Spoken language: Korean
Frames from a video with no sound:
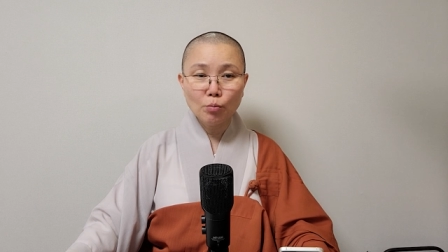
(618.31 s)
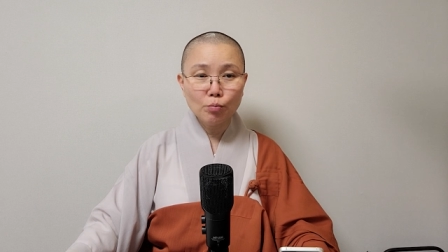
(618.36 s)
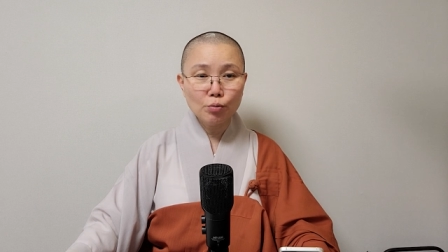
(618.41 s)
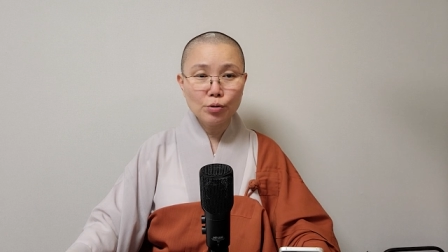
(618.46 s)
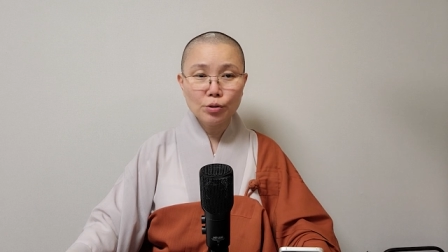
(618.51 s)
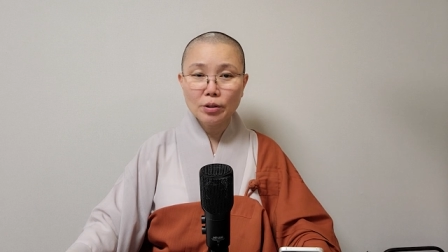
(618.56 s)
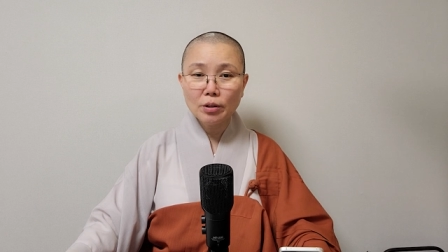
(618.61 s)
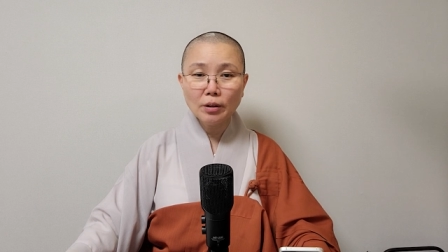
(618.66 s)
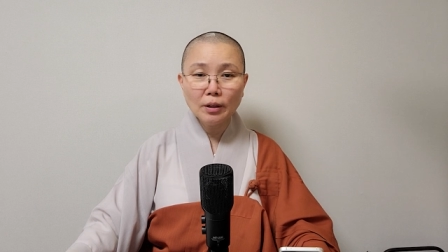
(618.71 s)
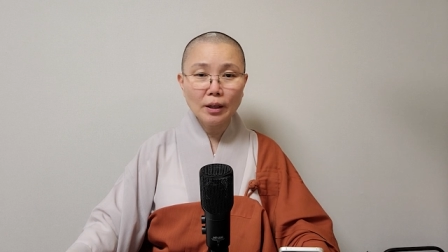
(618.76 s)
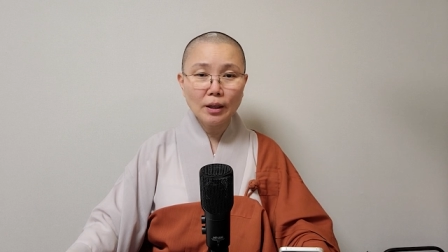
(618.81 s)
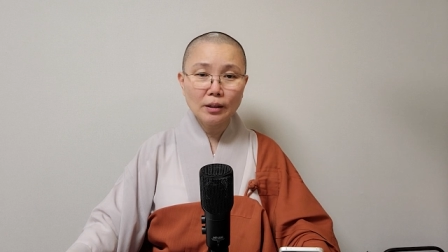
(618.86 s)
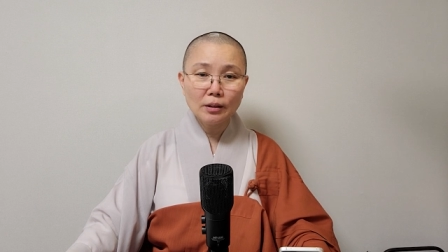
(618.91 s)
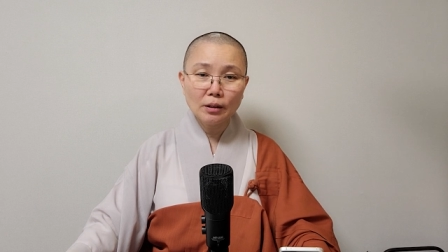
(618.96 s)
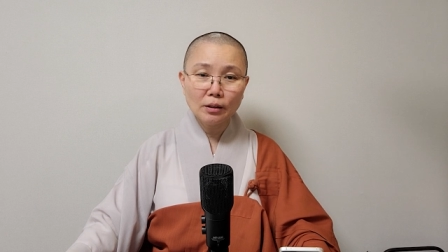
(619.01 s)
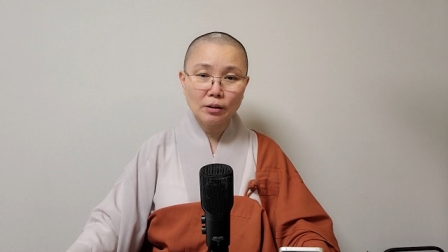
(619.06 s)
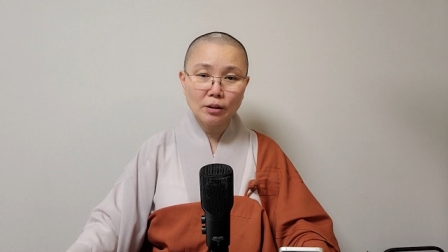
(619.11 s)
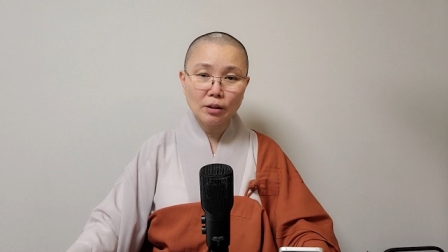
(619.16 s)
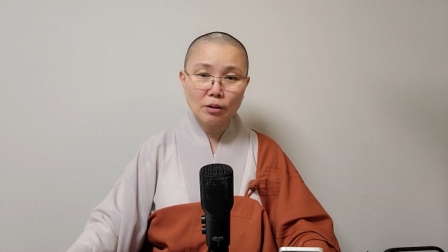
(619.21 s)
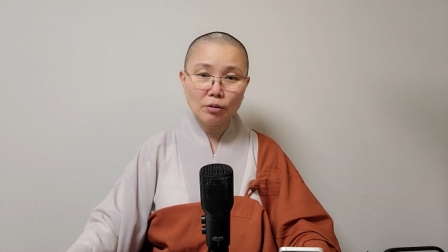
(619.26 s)
불성에
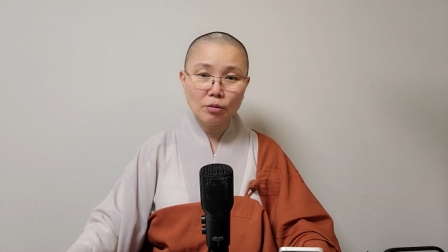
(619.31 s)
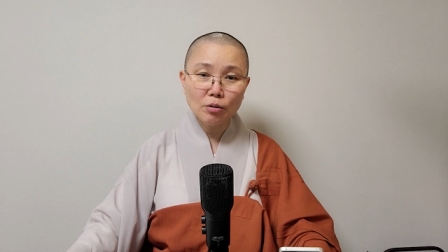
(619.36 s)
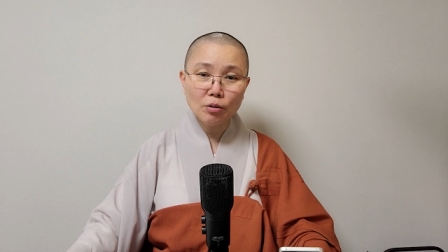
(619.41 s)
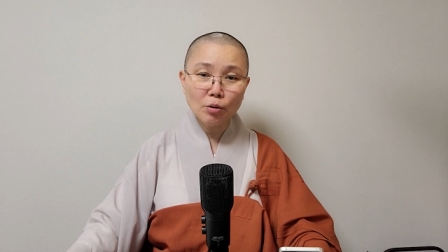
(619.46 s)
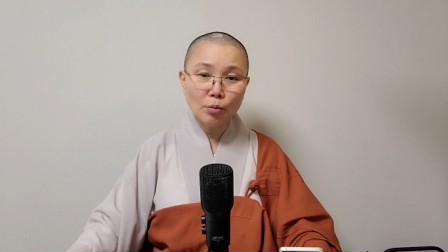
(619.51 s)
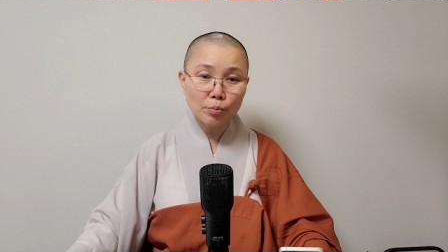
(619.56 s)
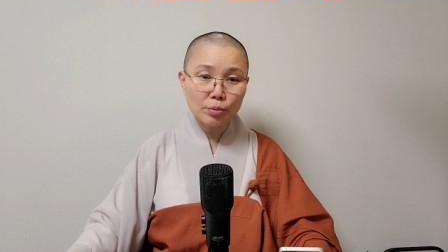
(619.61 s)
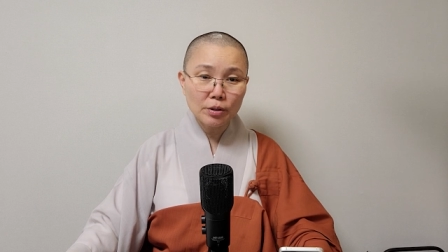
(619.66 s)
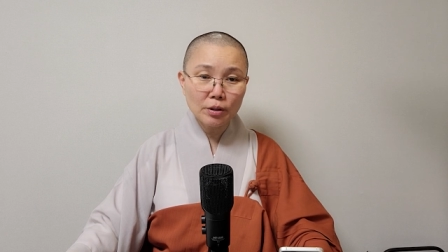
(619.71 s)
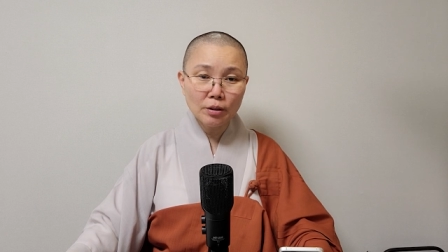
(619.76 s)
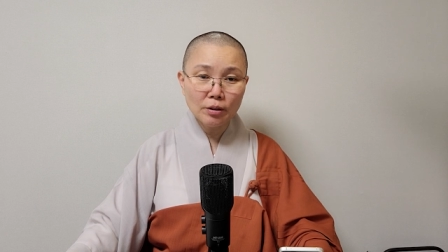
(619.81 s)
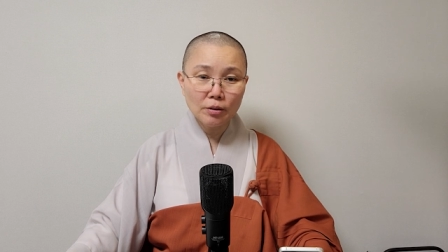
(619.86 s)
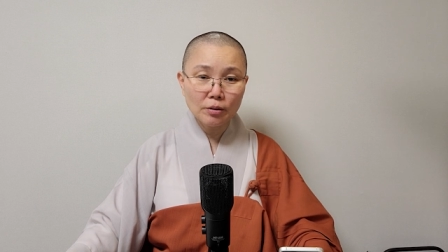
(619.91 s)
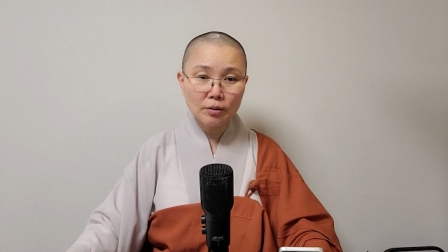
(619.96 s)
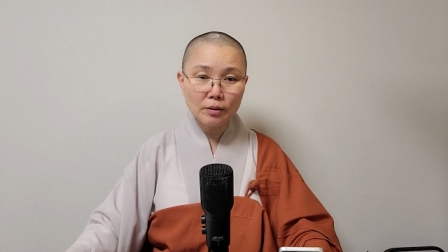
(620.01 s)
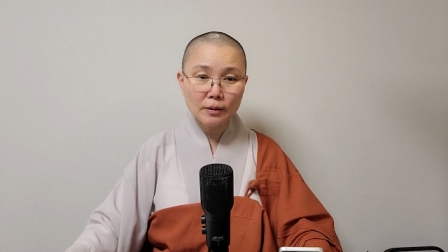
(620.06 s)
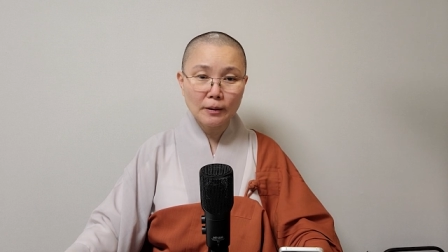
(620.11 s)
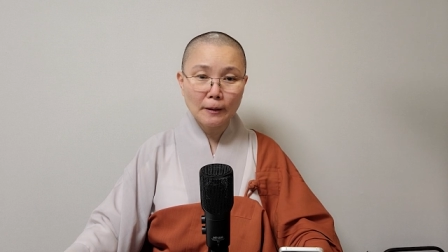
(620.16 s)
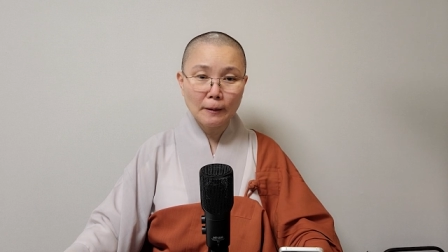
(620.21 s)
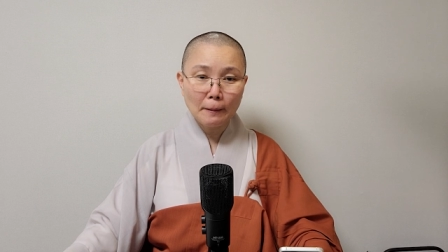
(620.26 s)
해당되는 건 없어요.